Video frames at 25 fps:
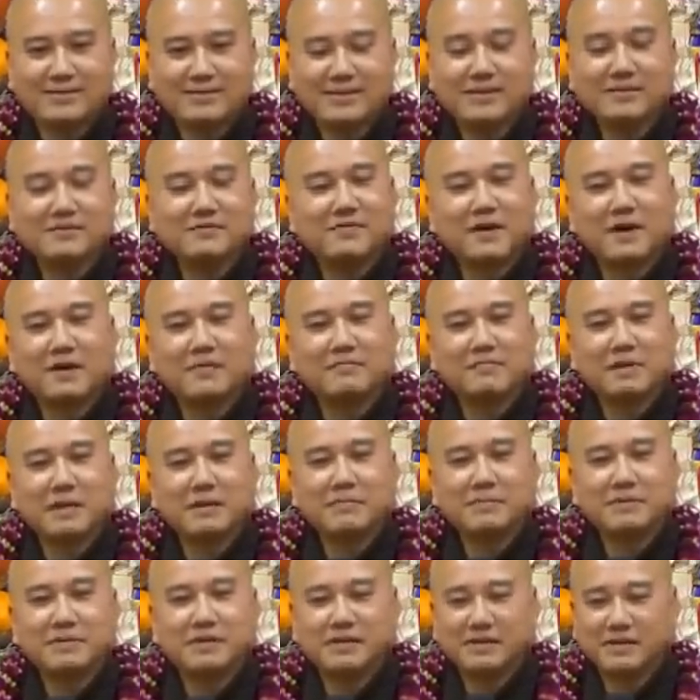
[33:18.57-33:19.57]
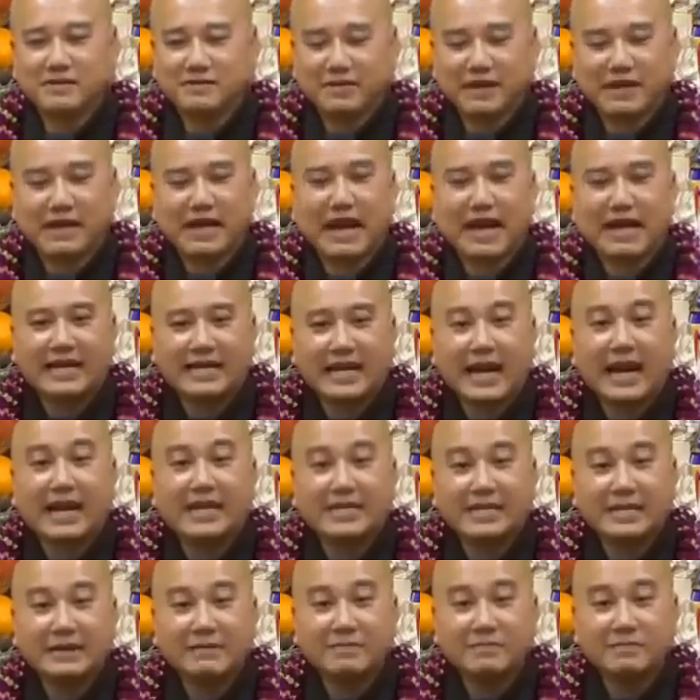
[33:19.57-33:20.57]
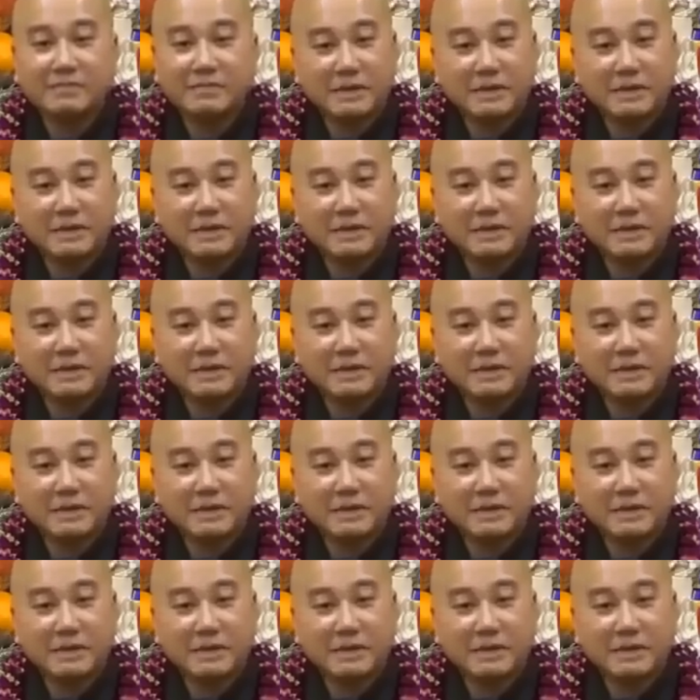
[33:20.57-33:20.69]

Đức Phật mỉm cười, và Ngài Ca Diếp